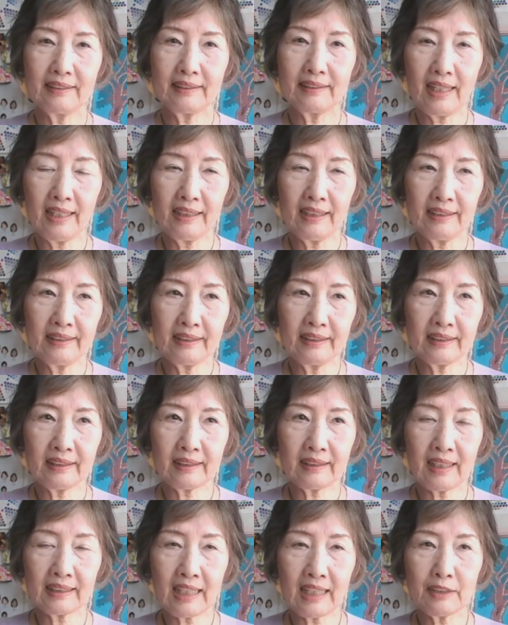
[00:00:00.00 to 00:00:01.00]
整理
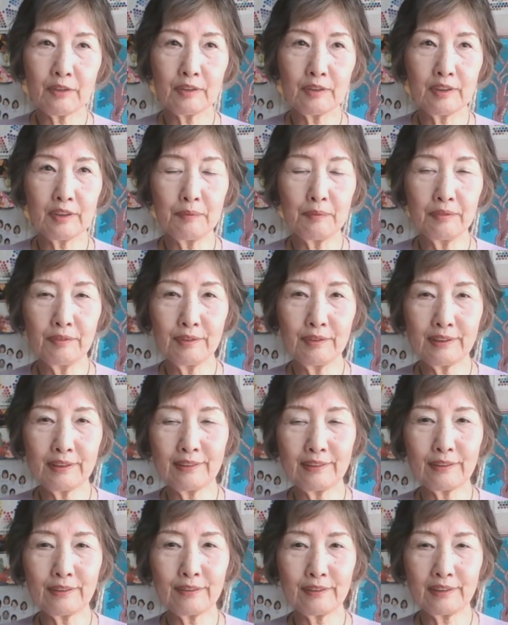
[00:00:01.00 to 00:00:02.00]
からの自分史
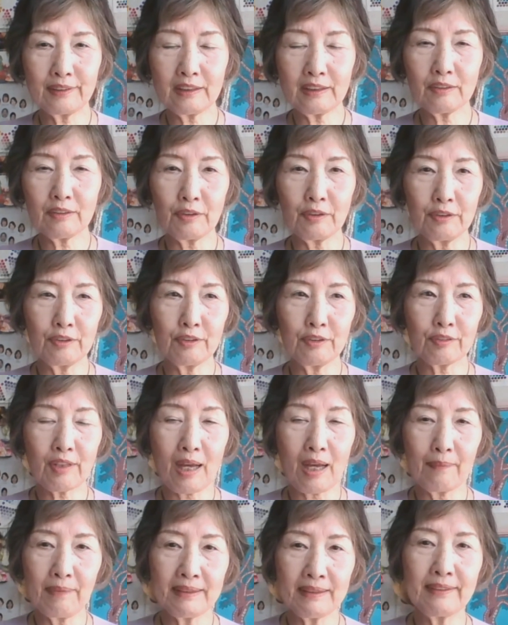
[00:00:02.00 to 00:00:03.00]
作りというのと
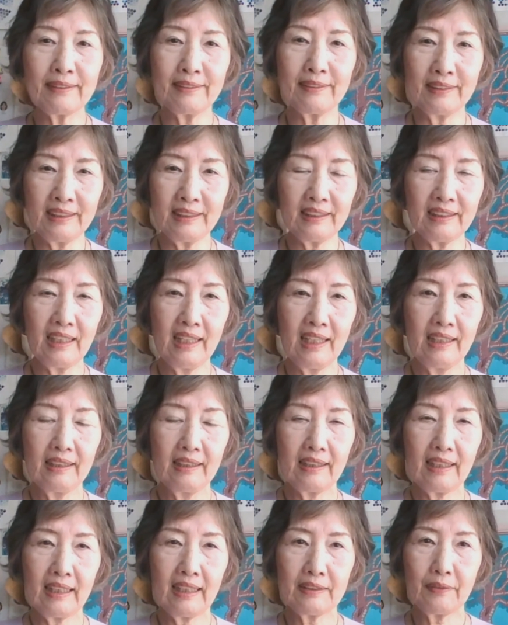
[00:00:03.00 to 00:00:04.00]
は別に
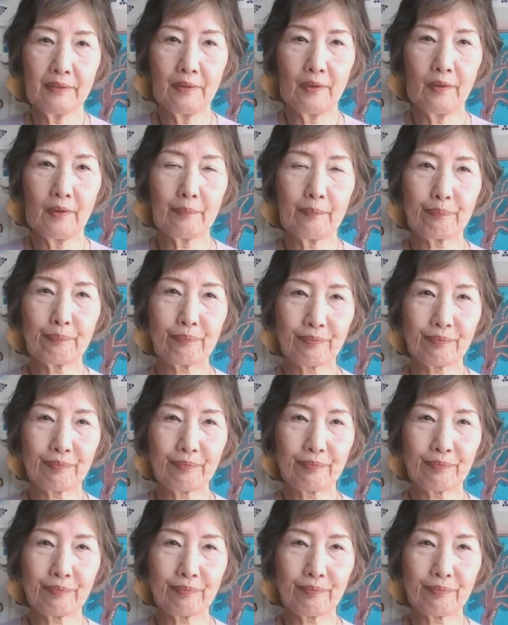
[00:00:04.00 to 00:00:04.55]
あの